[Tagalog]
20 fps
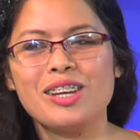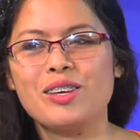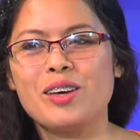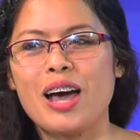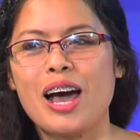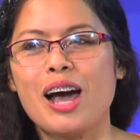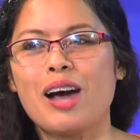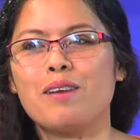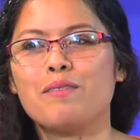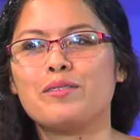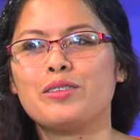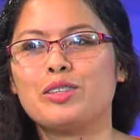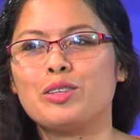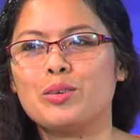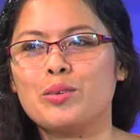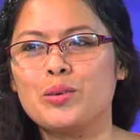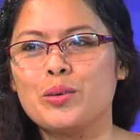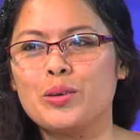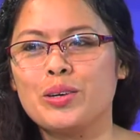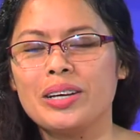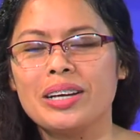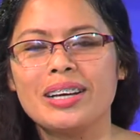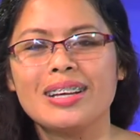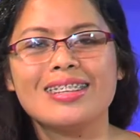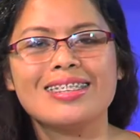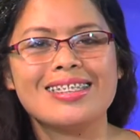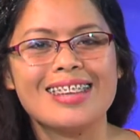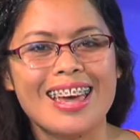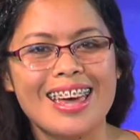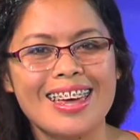you have to
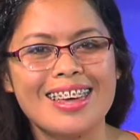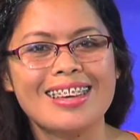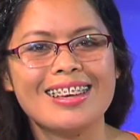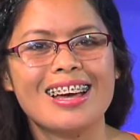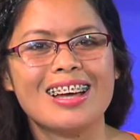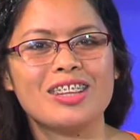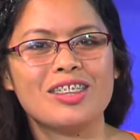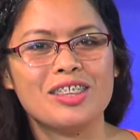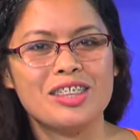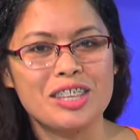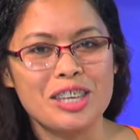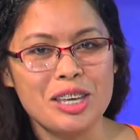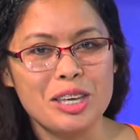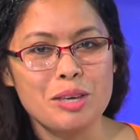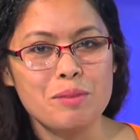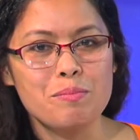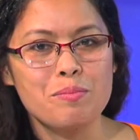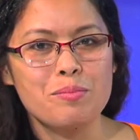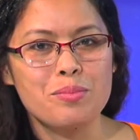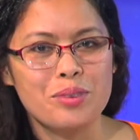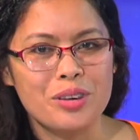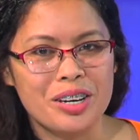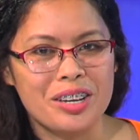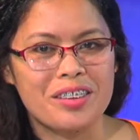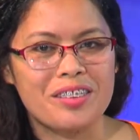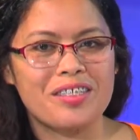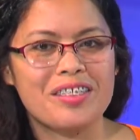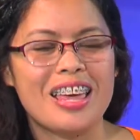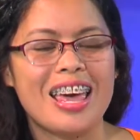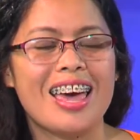take a deep
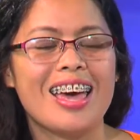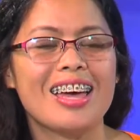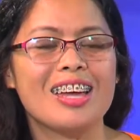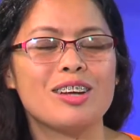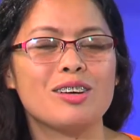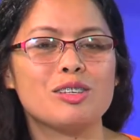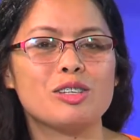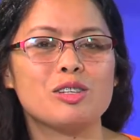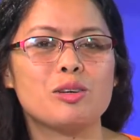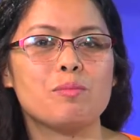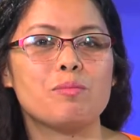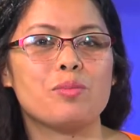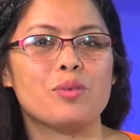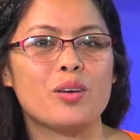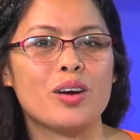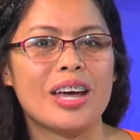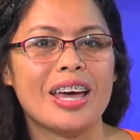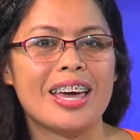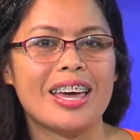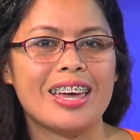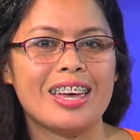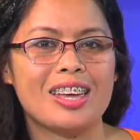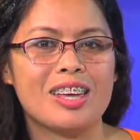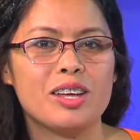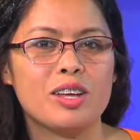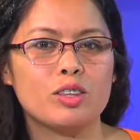breath and also pray.